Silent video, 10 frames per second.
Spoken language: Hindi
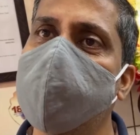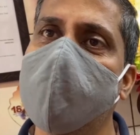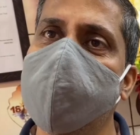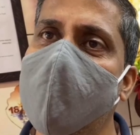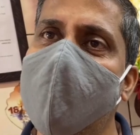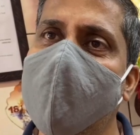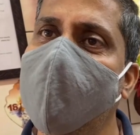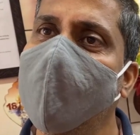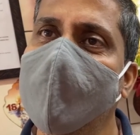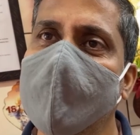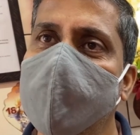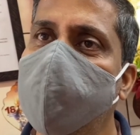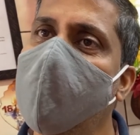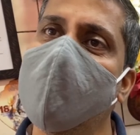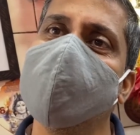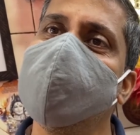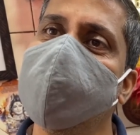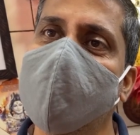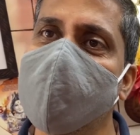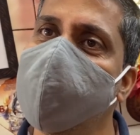आपका प्यार है माँ का
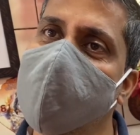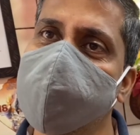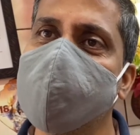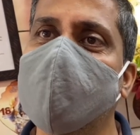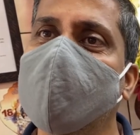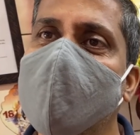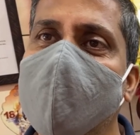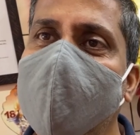आशीर्वाद है वही प्रसाद है